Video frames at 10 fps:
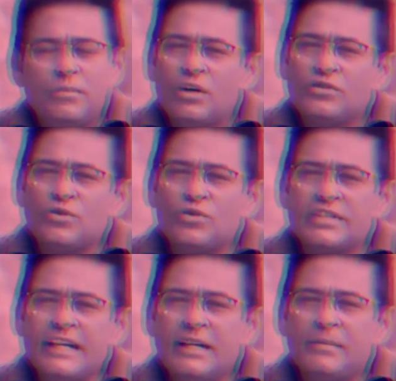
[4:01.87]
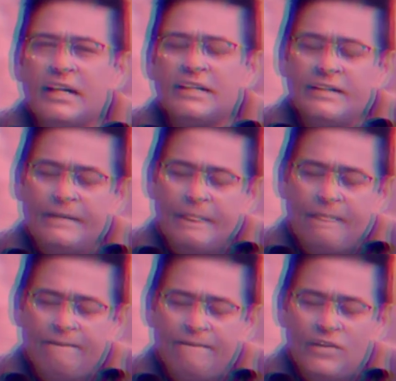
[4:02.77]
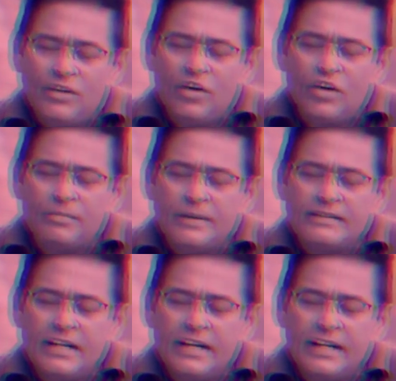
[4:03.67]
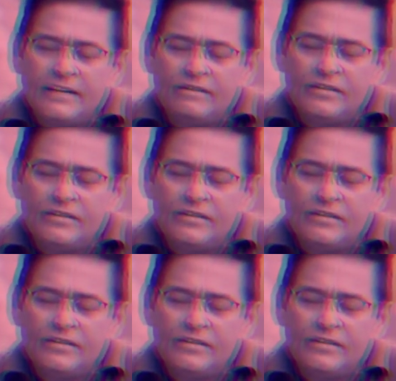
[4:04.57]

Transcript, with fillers: बहुत सोचने के बाद गौरव बंसल ने